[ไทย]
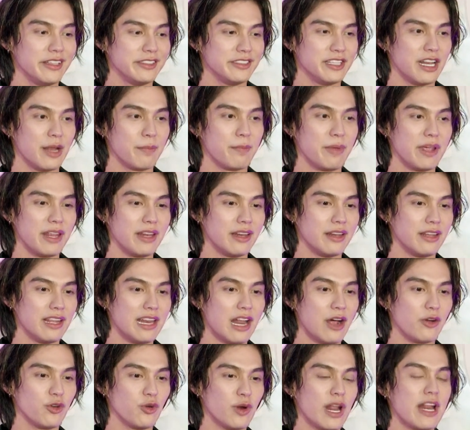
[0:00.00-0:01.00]
ศิลปินที่
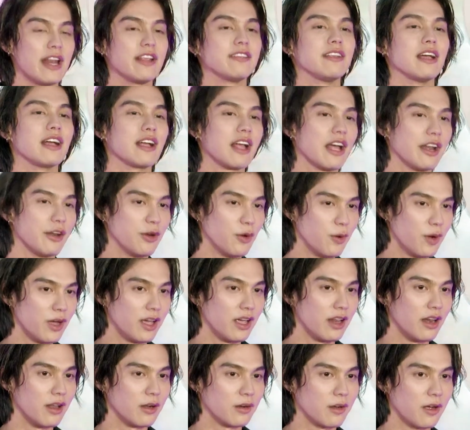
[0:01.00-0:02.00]
เราดูแลในสังกัดด้วย
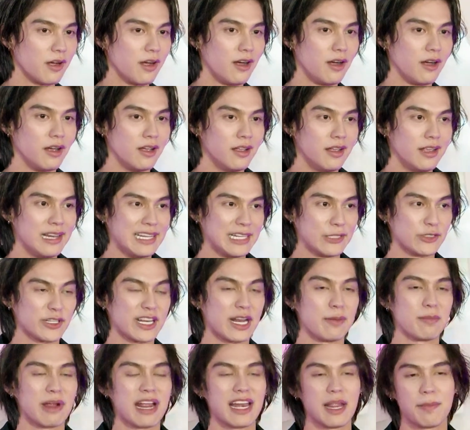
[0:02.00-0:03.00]
แล้วก็เราจะ
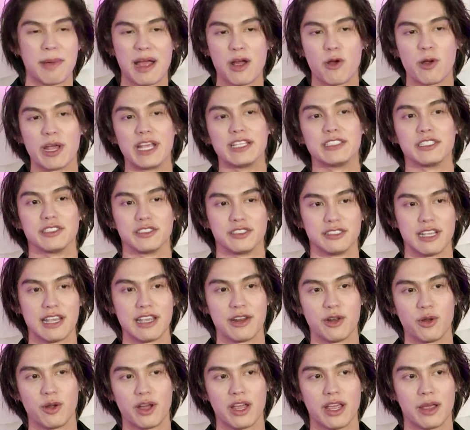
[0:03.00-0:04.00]
ทำงานในภาคของเอเจนซี่
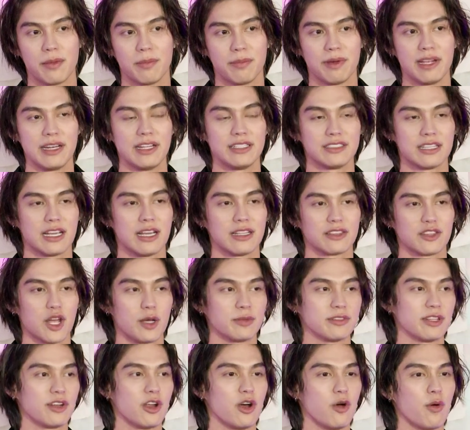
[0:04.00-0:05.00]
ด้วยเพื่อที่จะตอบ
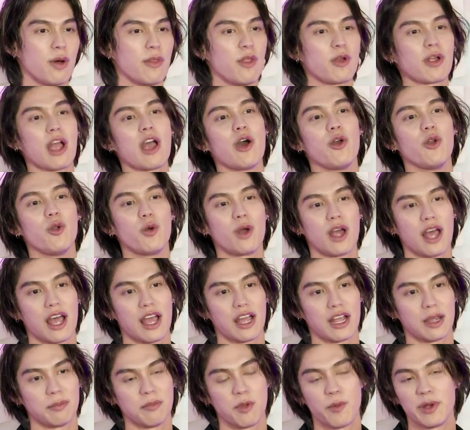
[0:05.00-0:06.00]
สนองความต้องการของลูกค้า
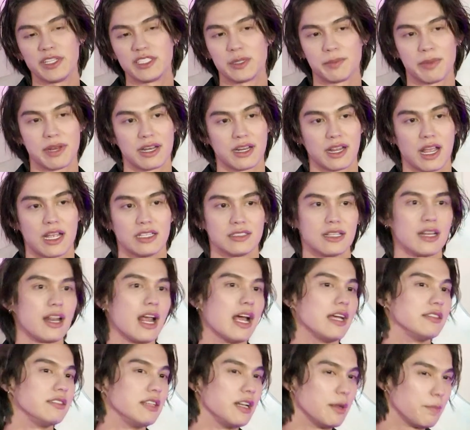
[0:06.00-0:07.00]
ครับไม่ว่าจะเป็นการจัด
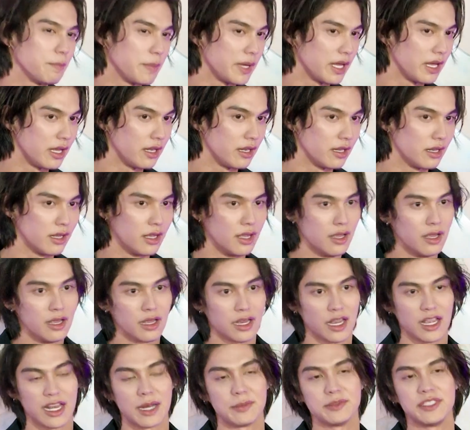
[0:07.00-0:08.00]
หาศิลปิน
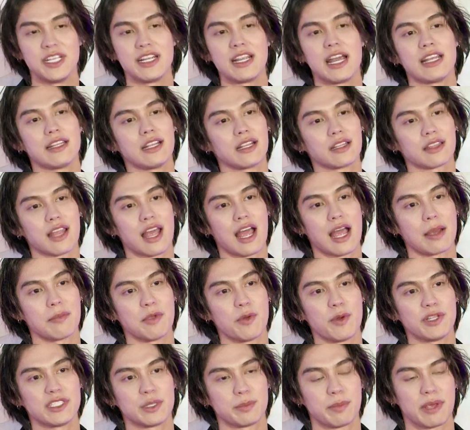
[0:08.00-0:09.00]
การทำชิ้นงานต่างๆ ไม่
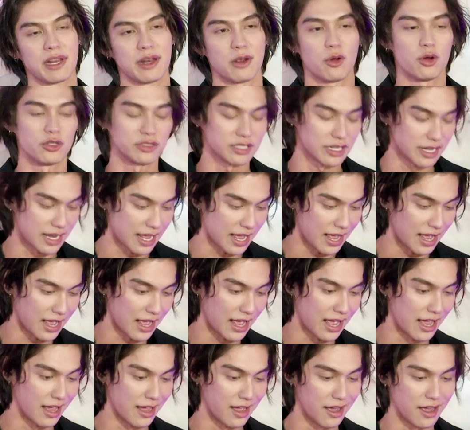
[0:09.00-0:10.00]
ว่าจะเป็นโฆษณา
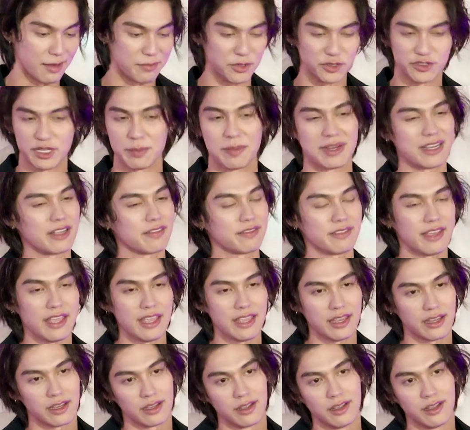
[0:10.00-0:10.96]
เออ่มิวสิกมาร์เก็ตติ้ง